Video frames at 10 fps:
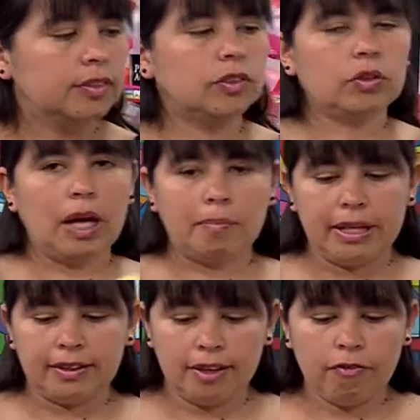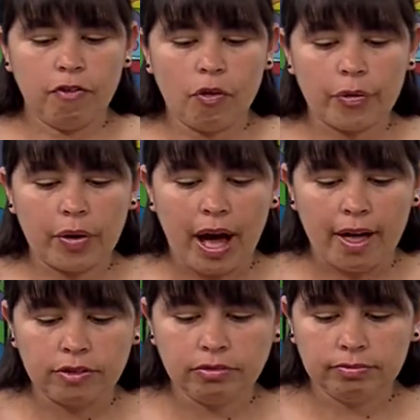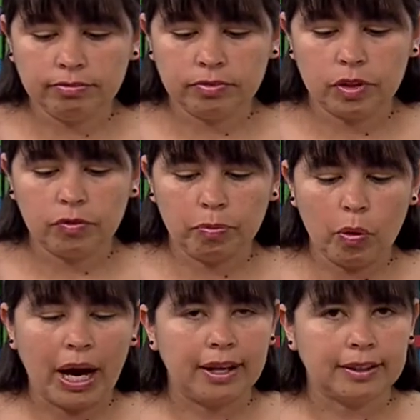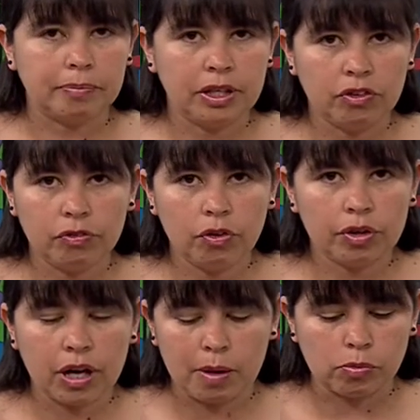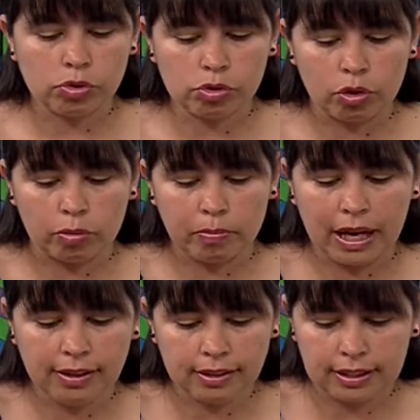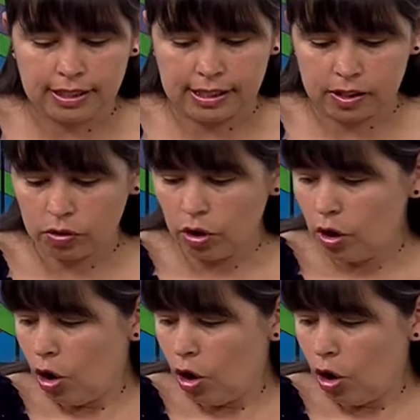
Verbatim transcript: totalmente forrado. Por acá también lo forramos, normal, listo.